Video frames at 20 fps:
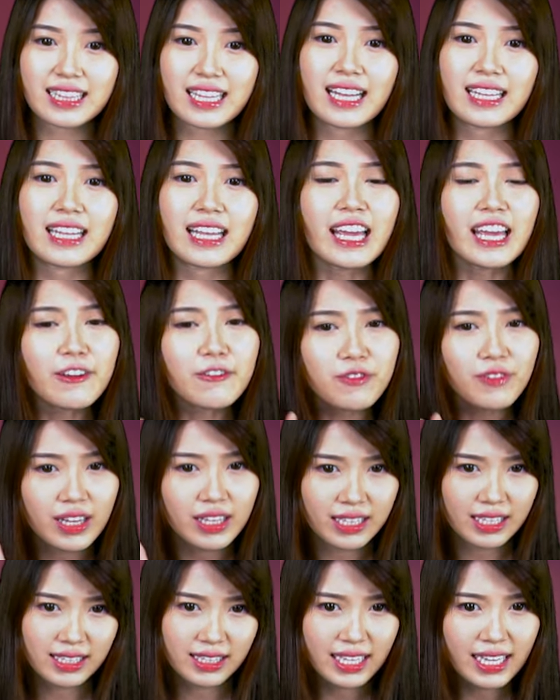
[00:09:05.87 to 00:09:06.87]
dan event
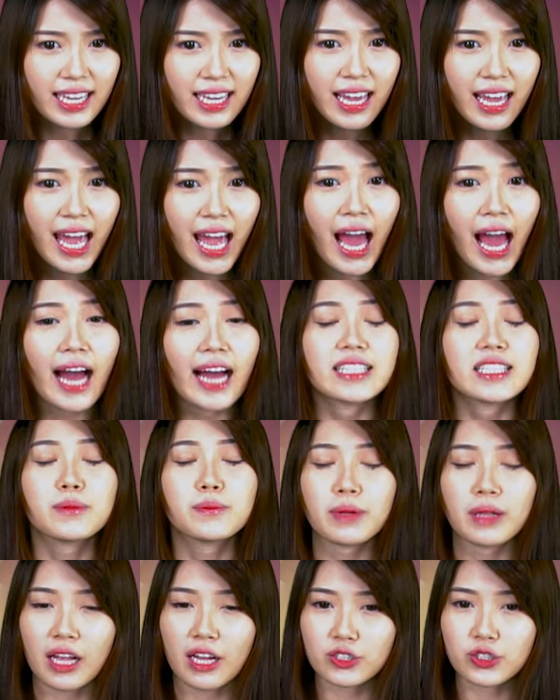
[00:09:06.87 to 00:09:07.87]
ini hanya
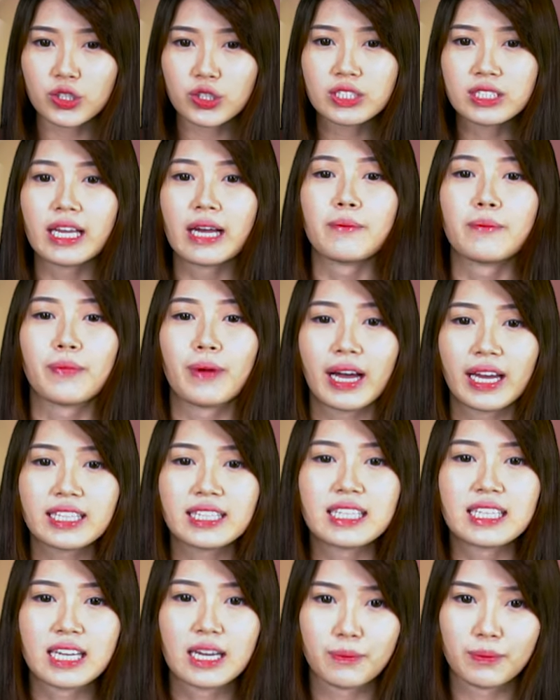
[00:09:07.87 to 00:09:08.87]
berlangsung sampai
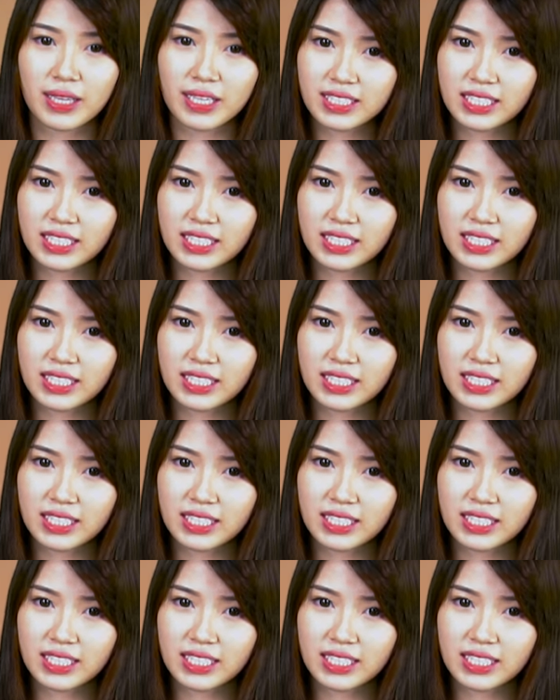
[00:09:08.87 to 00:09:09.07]
13